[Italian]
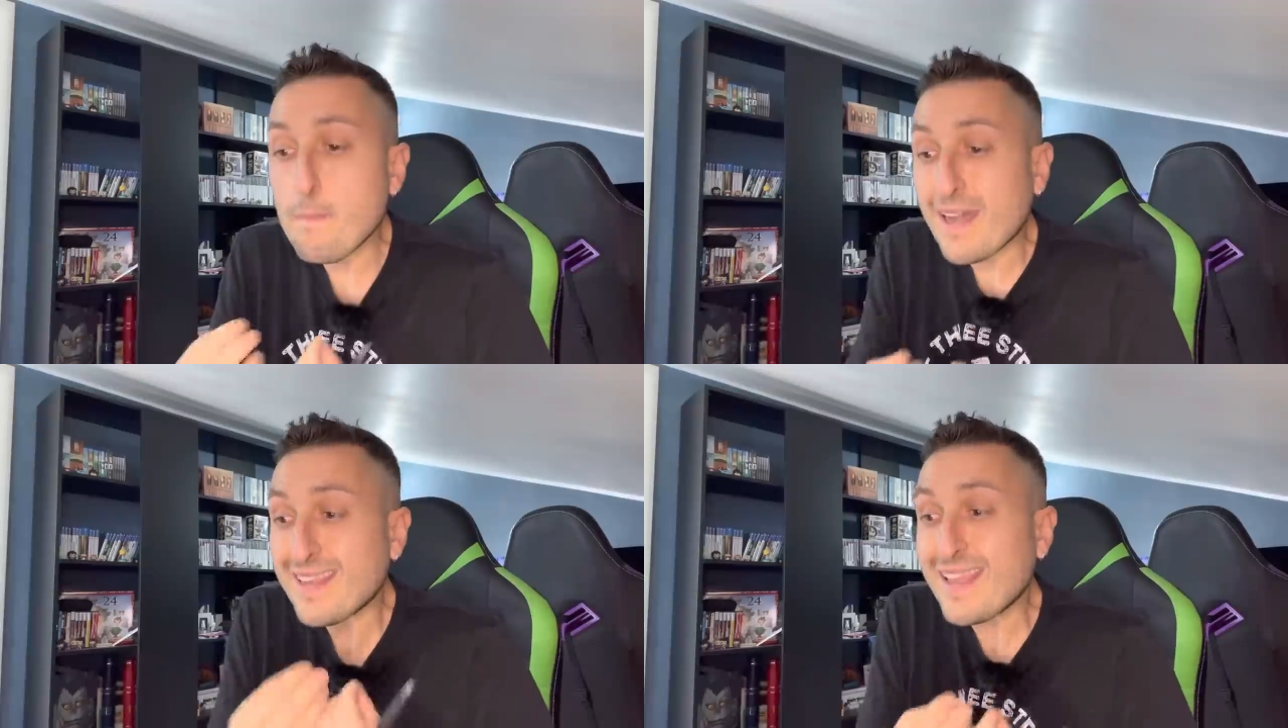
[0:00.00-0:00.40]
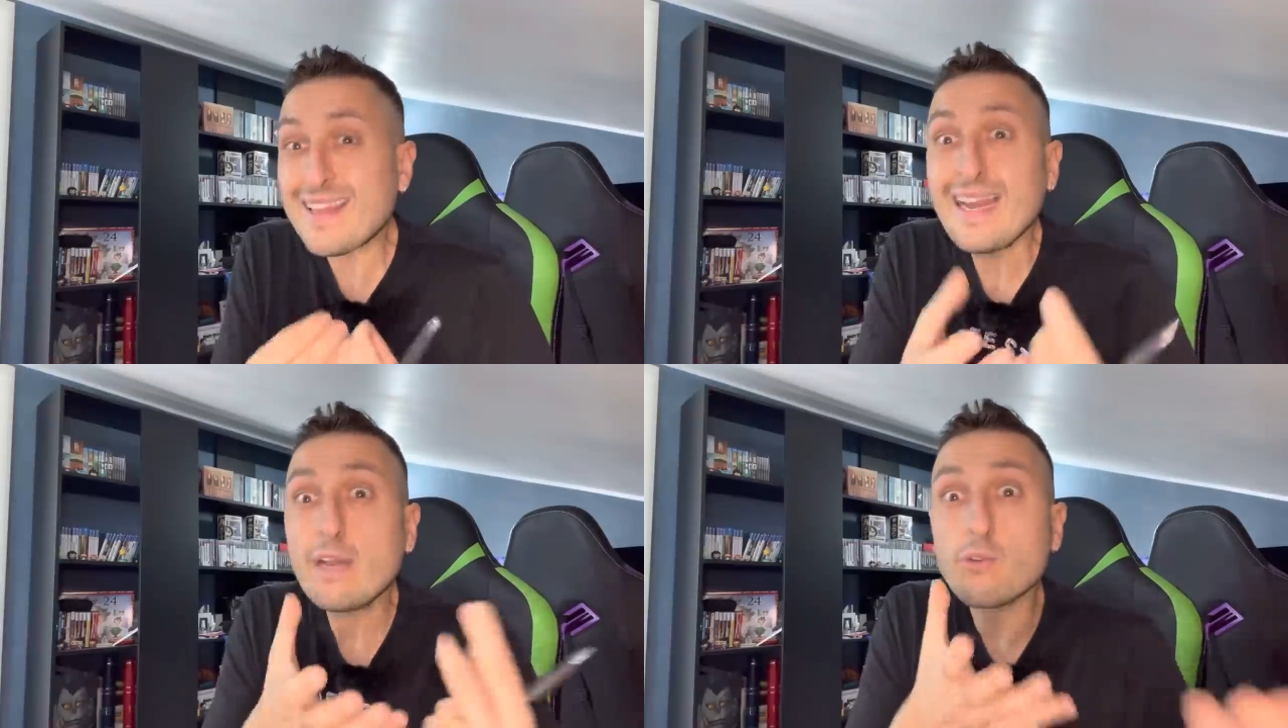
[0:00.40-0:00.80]

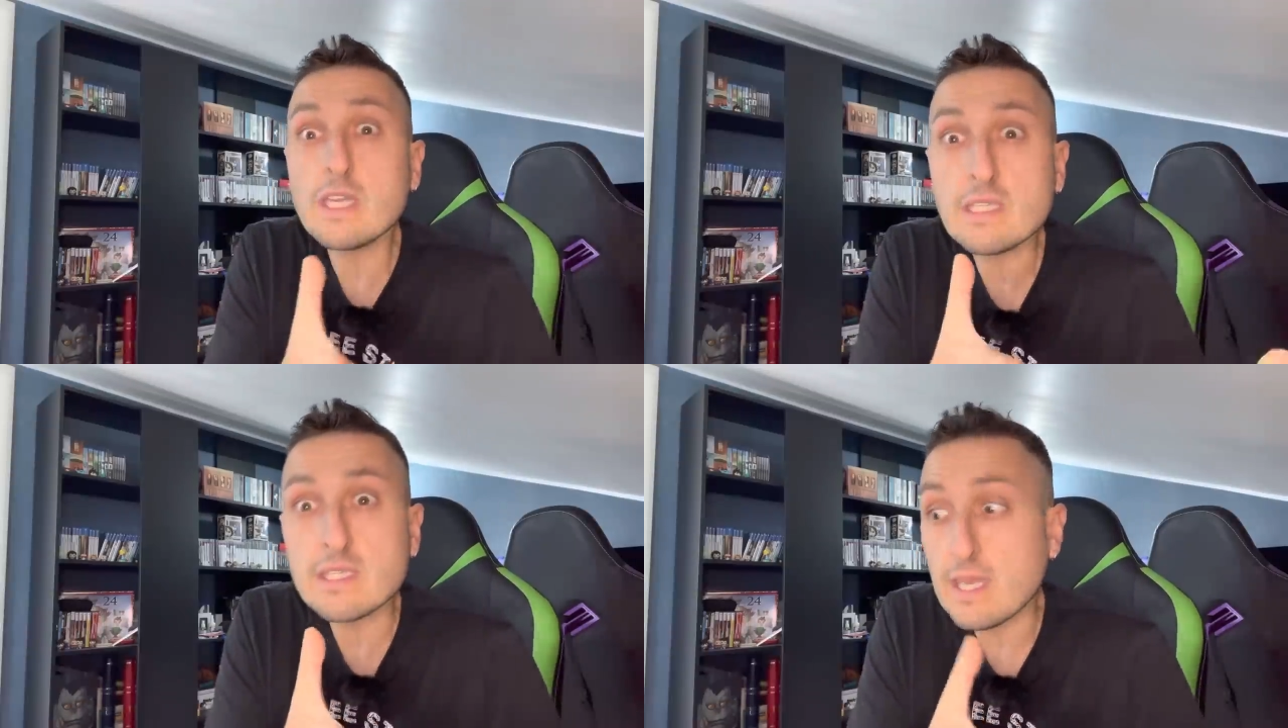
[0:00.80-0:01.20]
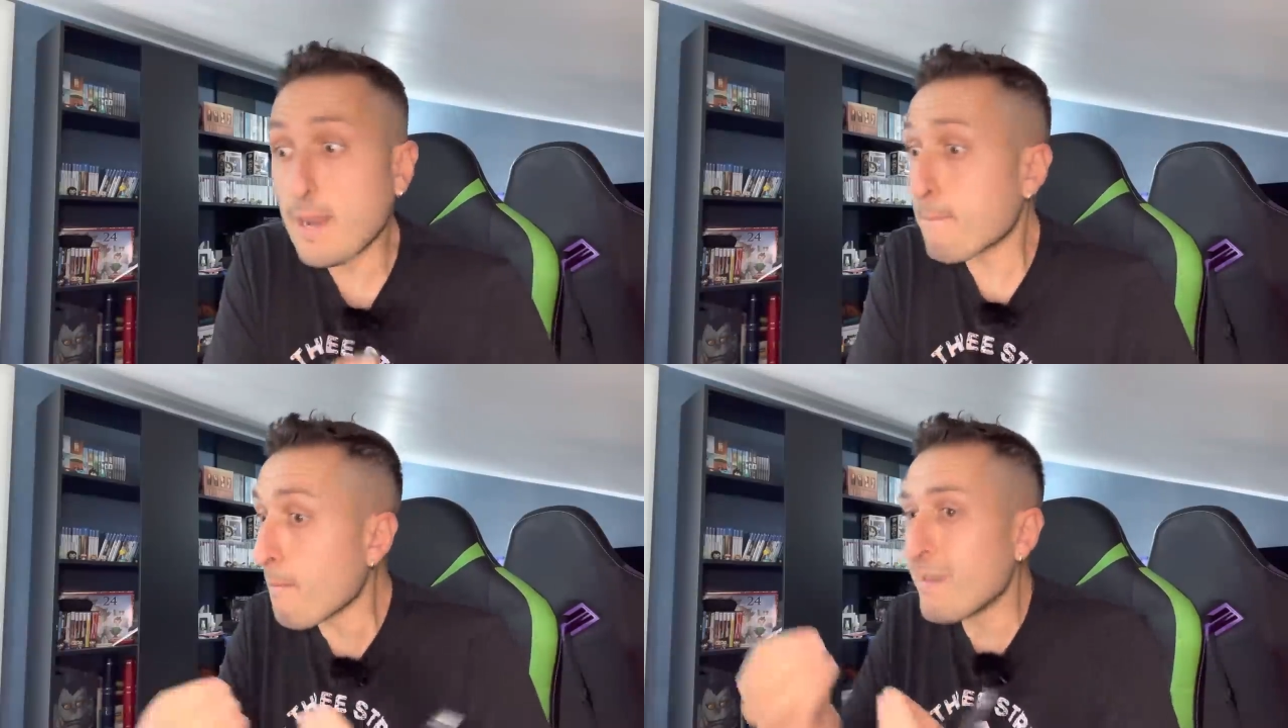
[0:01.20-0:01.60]
perdete le notizie,
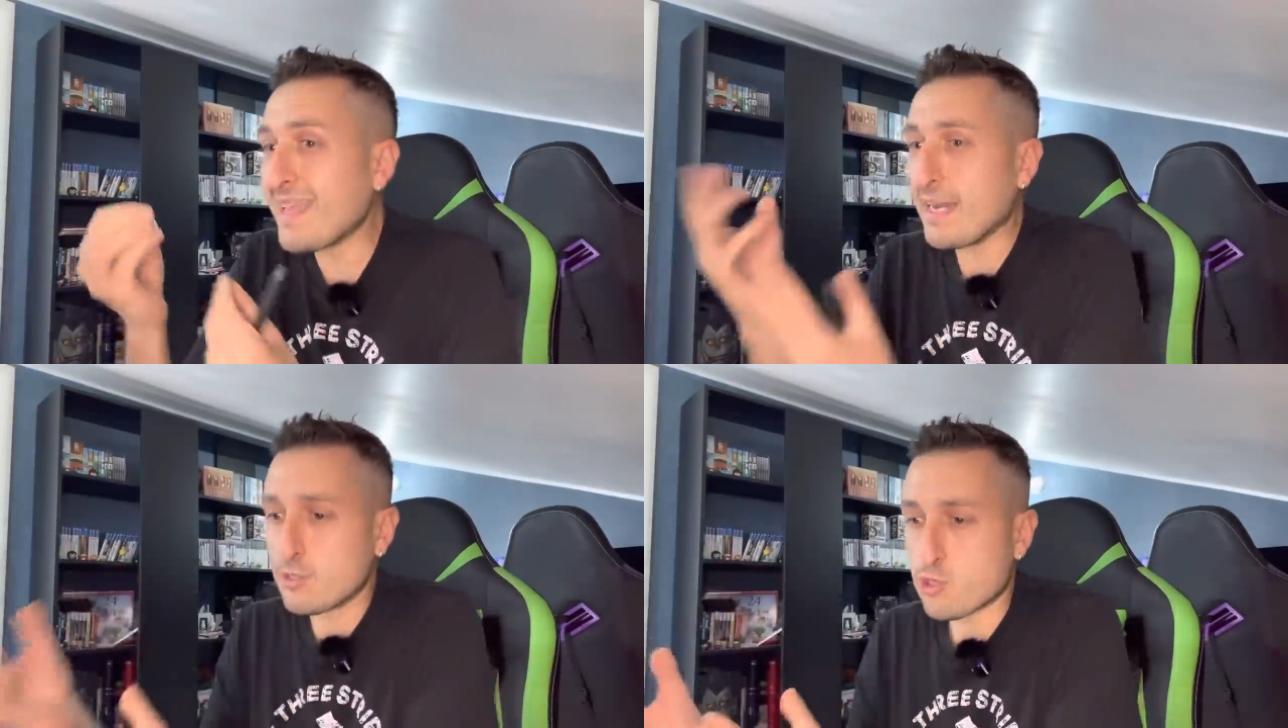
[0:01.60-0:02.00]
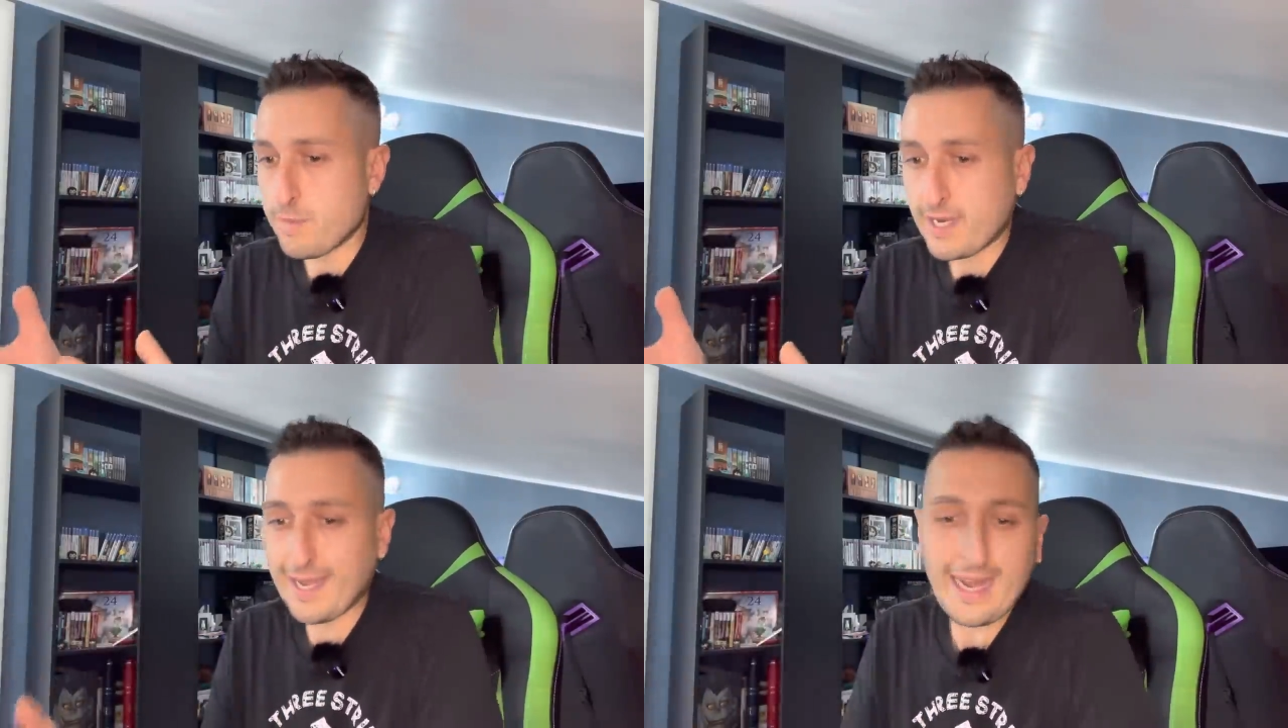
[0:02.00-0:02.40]
le bombe di
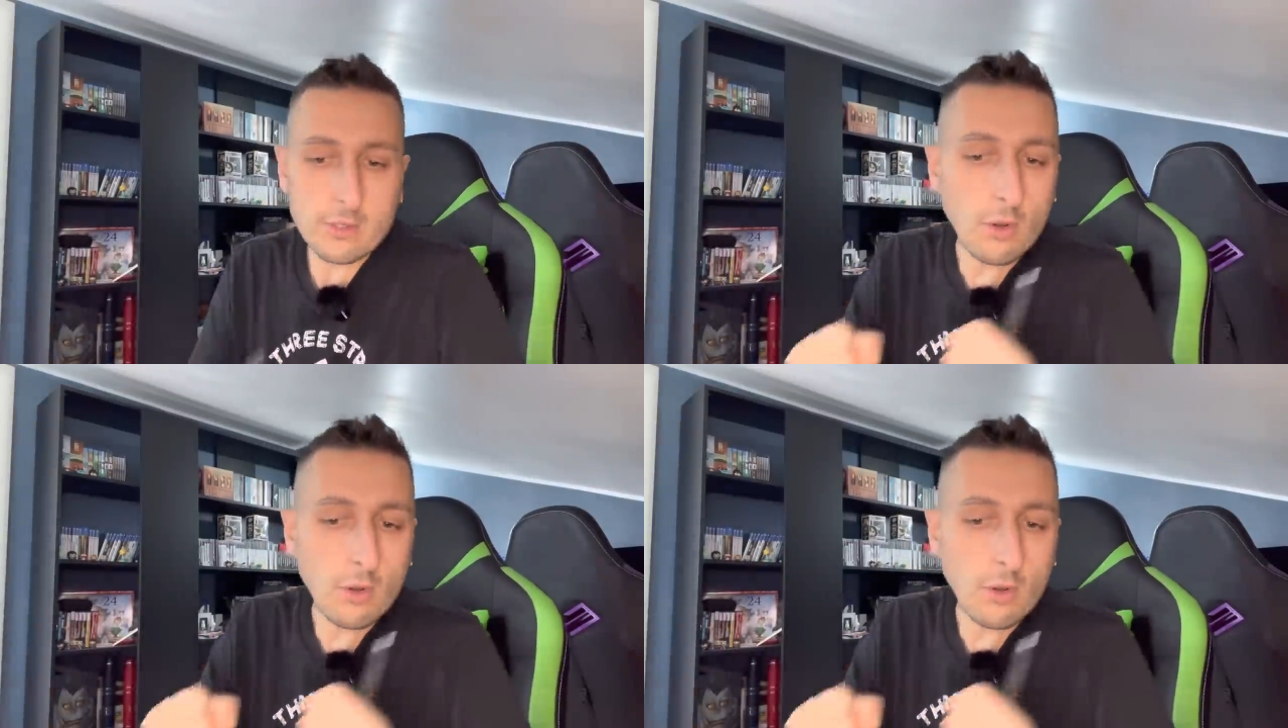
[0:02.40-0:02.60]
calciomercato,